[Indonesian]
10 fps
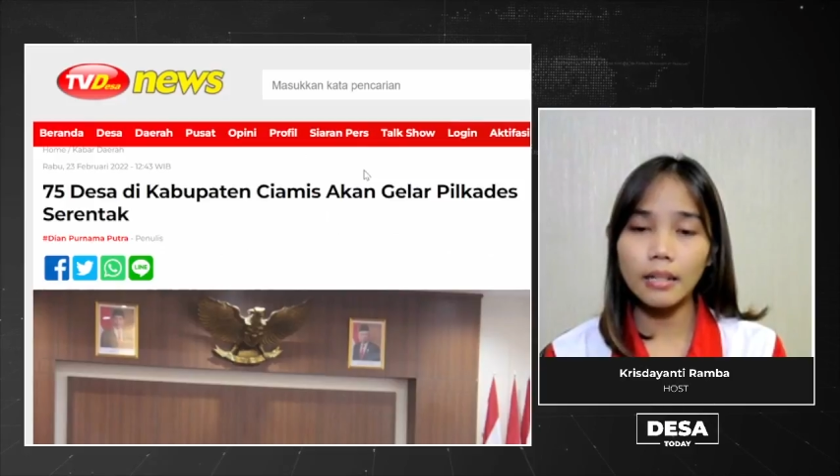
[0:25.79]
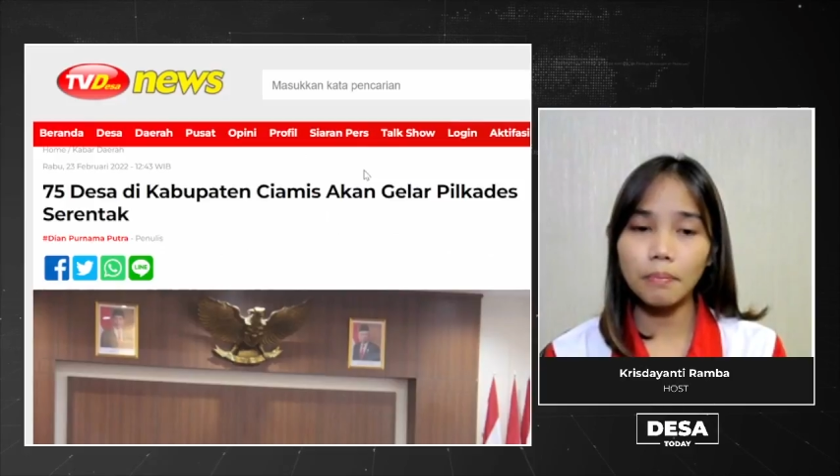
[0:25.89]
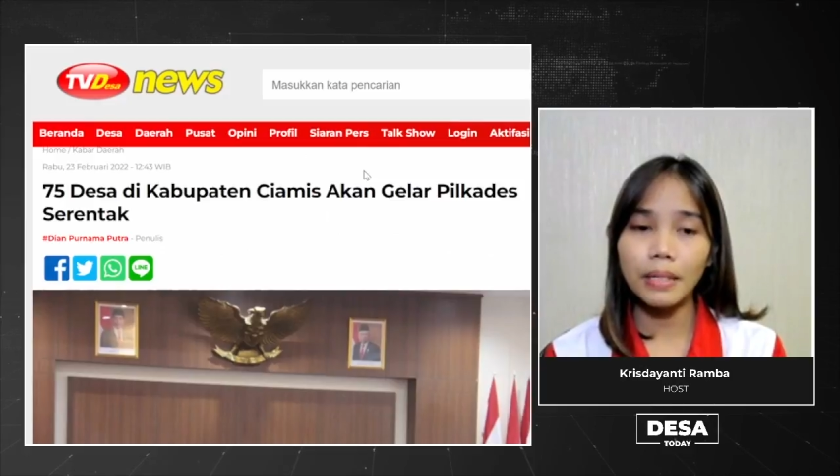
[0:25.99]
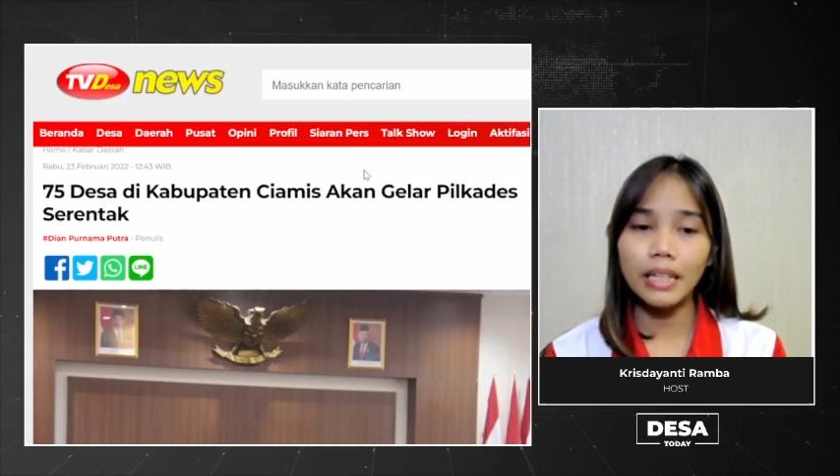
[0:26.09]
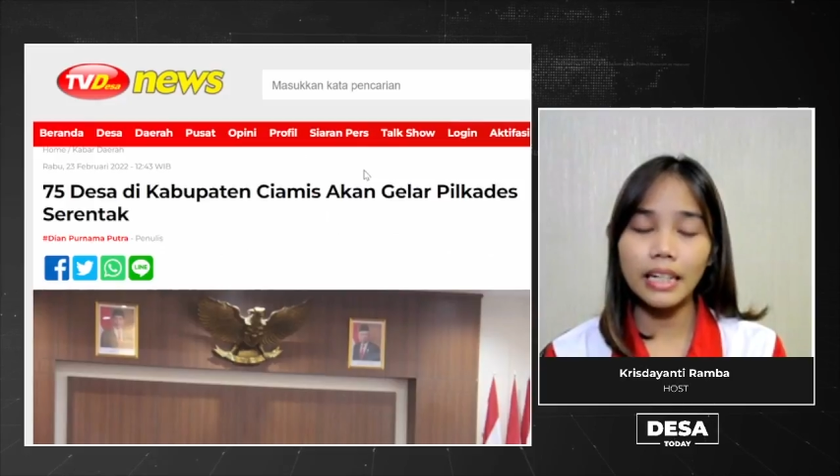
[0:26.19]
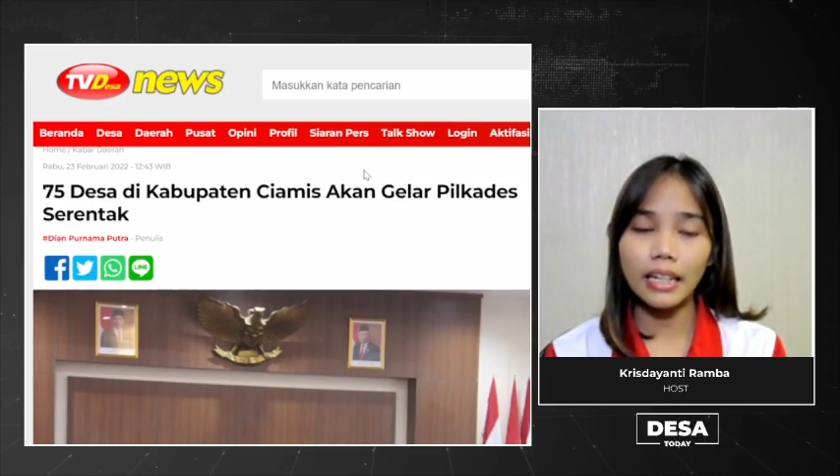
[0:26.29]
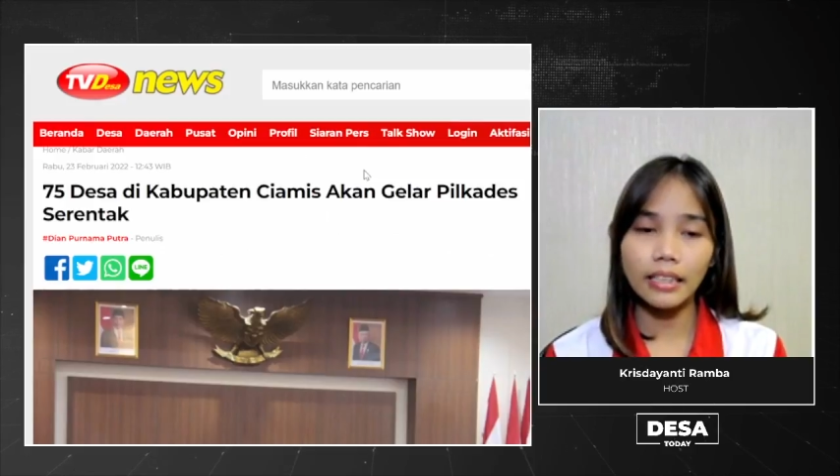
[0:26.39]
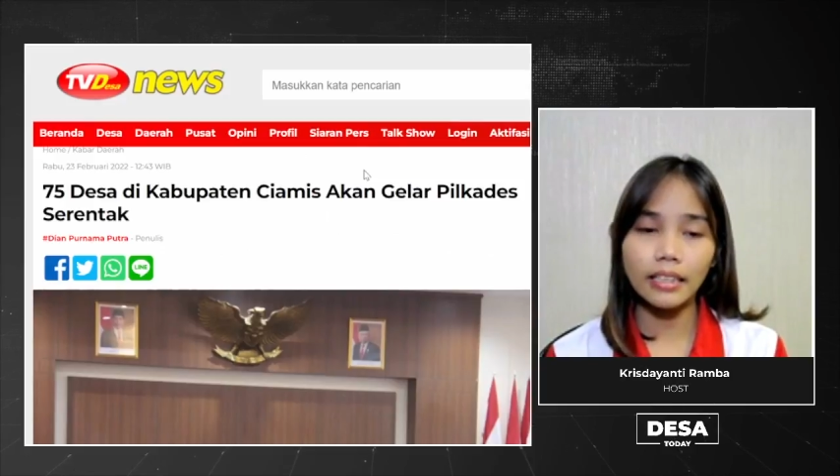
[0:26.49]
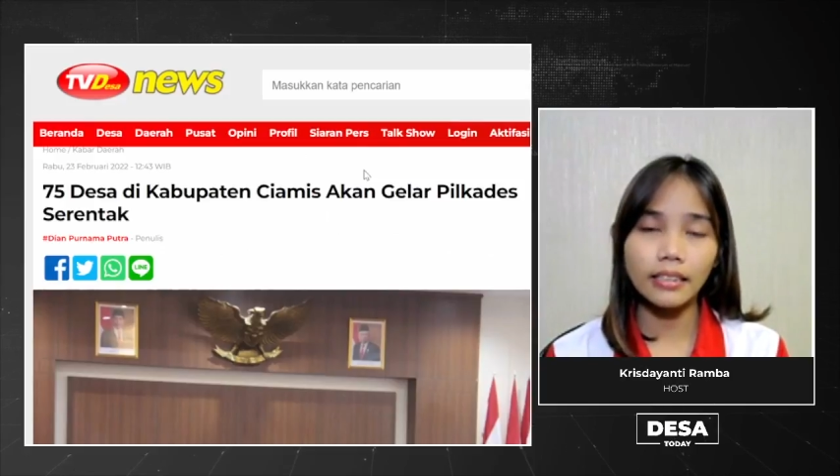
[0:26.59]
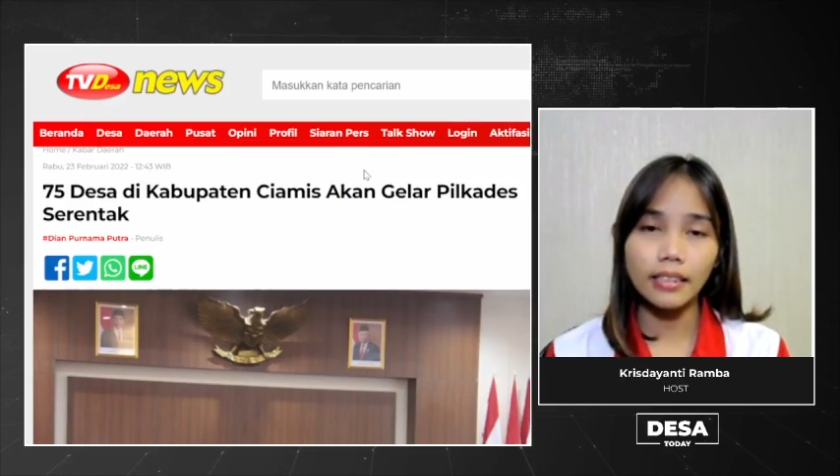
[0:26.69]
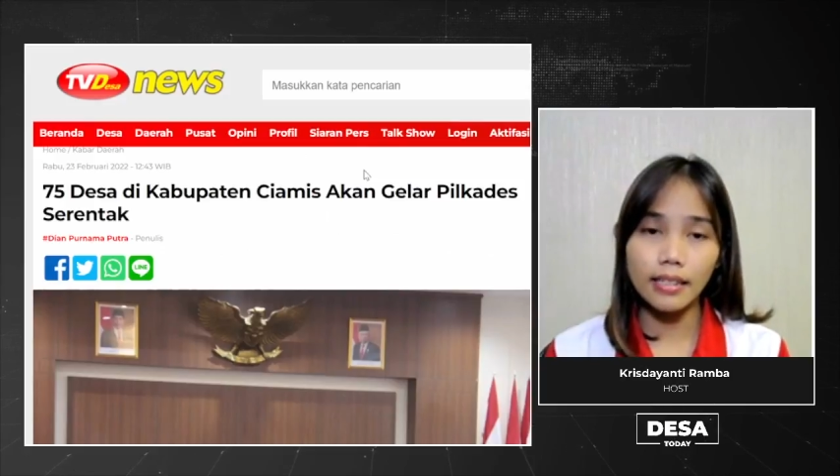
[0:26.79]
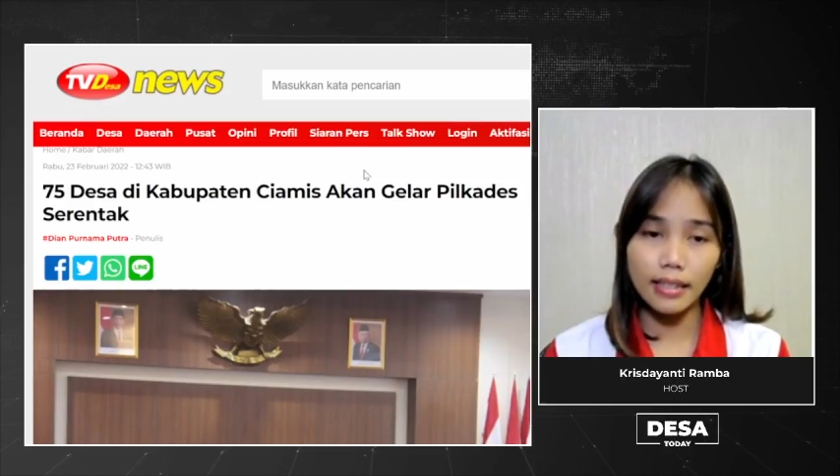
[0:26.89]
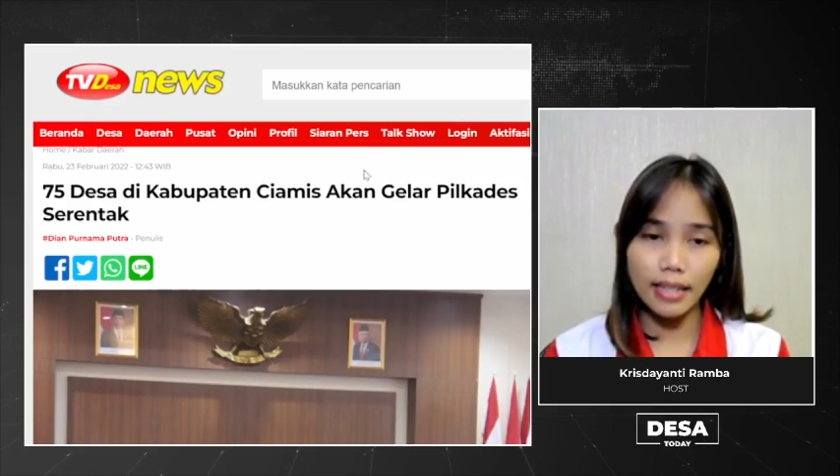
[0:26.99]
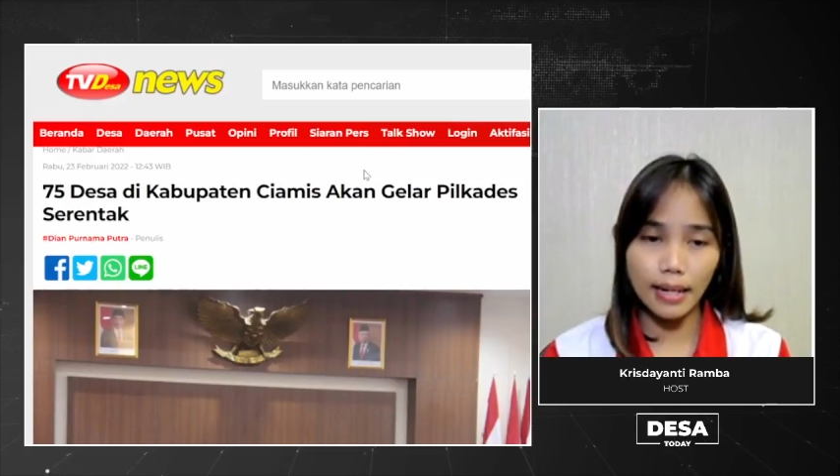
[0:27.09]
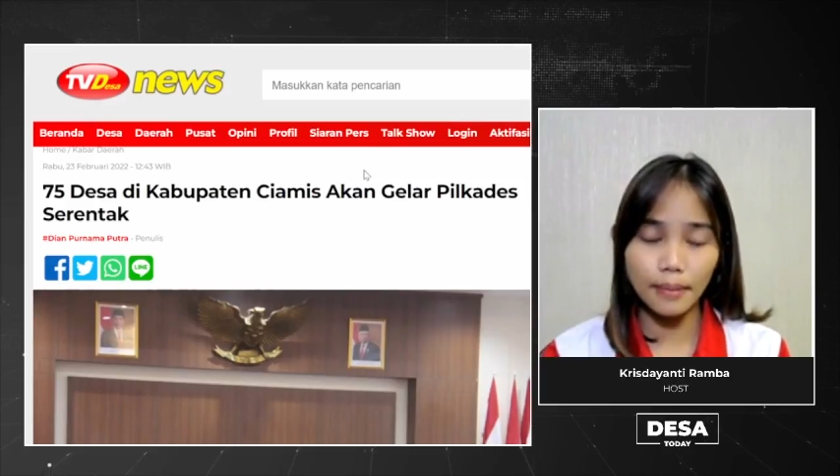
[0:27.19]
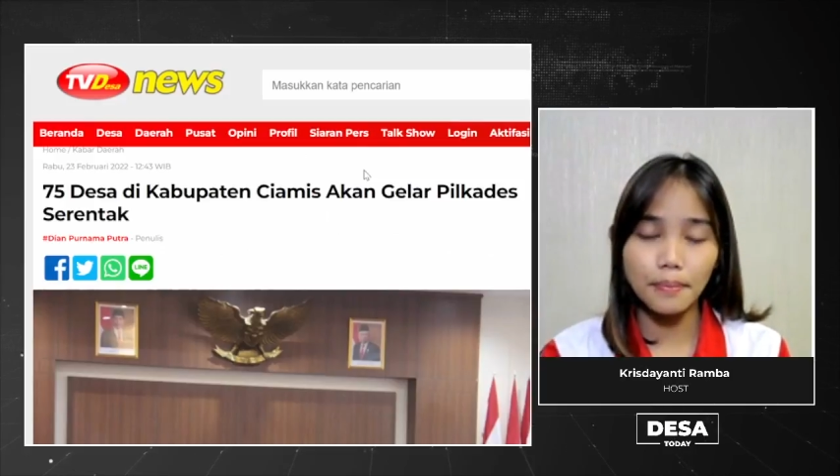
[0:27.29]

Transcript: pilkades serentak.